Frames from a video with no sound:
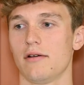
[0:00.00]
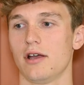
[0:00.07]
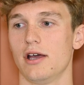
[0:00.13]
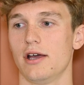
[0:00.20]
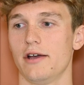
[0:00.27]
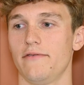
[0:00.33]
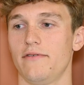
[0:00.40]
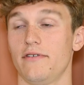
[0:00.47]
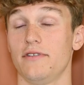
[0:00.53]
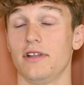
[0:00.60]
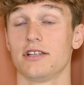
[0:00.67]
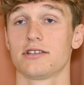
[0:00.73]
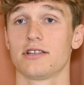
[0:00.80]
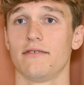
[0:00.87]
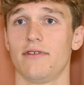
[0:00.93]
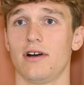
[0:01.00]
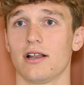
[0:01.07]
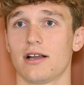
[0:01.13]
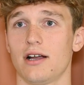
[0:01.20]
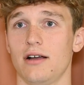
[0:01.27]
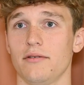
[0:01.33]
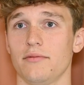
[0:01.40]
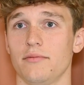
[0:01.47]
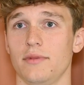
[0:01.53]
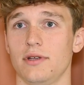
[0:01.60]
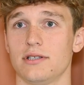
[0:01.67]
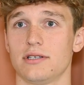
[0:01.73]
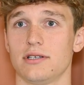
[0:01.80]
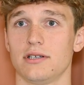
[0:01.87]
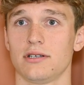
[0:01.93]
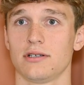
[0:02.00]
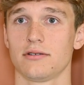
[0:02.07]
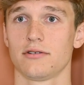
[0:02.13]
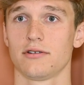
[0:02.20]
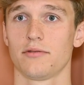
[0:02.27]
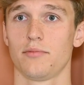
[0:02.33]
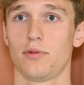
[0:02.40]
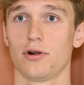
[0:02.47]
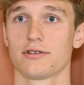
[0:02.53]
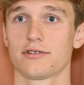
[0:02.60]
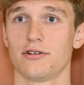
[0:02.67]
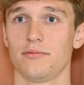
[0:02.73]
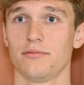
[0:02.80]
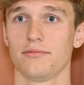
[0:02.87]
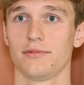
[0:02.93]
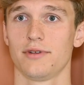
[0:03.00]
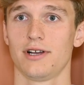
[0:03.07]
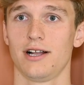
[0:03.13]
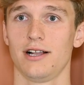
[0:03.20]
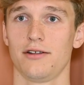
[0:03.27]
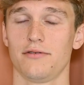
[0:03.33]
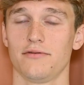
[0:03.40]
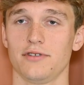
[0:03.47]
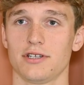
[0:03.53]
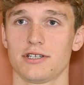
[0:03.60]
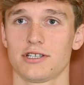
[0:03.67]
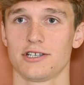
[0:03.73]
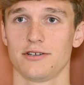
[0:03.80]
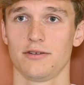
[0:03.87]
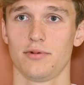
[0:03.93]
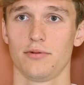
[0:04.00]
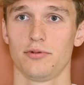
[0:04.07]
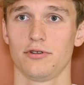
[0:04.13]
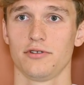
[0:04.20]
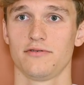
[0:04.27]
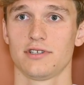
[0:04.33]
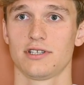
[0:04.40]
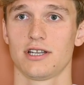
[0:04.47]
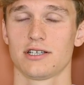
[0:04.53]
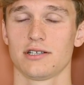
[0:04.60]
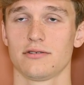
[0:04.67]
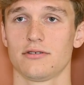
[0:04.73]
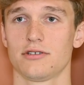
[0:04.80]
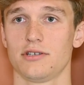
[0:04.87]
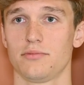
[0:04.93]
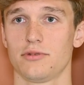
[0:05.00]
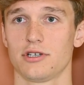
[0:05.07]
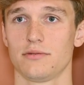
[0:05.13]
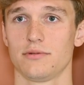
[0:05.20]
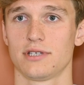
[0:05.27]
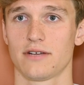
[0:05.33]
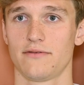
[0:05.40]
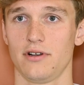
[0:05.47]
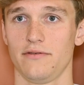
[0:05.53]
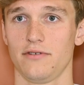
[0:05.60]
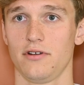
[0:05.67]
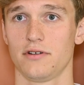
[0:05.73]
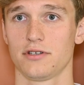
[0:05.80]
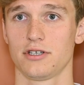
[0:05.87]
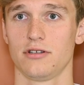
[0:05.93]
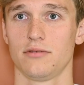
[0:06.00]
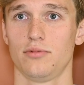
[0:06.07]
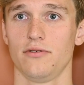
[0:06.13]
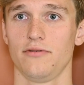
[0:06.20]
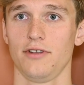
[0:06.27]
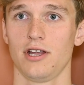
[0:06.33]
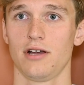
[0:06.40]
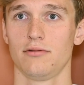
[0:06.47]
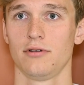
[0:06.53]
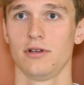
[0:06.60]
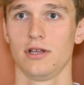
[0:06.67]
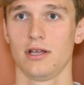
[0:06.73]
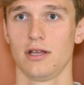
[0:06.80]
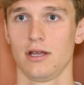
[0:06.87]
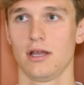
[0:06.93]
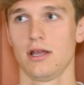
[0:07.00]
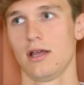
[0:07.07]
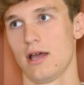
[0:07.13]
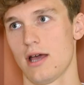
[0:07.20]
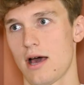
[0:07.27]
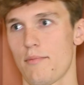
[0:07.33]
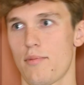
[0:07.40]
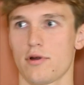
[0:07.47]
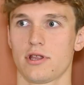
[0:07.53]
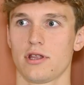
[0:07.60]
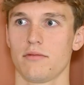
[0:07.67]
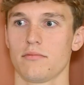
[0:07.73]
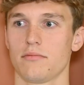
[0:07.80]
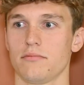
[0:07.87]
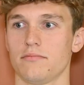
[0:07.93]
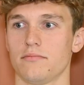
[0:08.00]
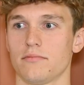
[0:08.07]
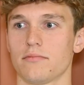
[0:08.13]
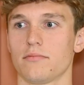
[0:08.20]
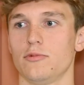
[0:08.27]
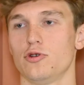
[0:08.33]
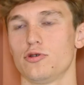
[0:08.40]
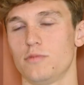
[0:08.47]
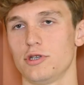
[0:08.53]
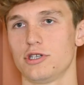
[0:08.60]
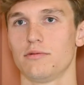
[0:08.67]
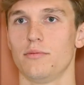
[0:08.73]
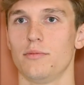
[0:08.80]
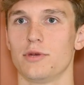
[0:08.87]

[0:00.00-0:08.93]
e, wewnętrzna walka między Polską ale również trzeba popłynąć wystarczająco szybko, żeby zakwalifikować się do półfinału, a potem już będziemy